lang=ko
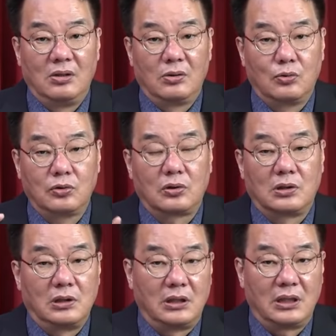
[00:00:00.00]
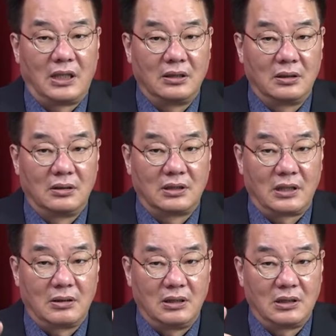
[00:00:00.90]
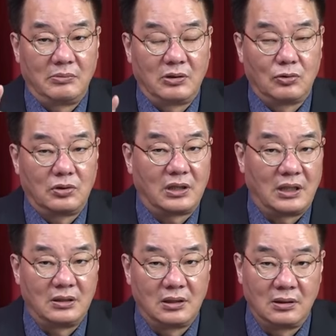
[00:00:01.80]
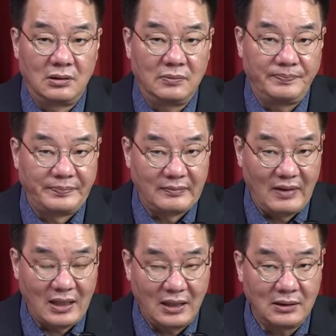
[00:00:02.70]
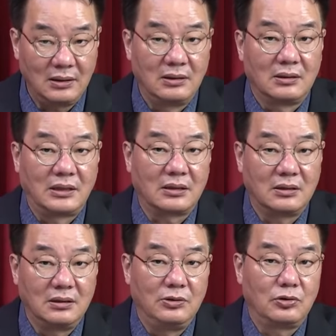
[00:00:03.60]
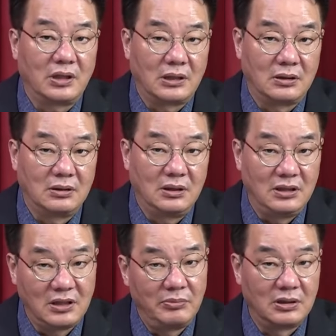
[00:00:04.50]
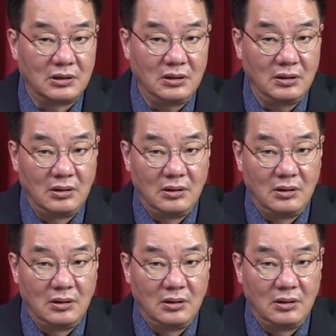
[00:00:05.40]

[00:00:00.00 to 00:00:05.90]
구속이 안 되는 자, 이재명이 구속이 안 되는 간 가장 큰 이유 중에 하나는 이재명의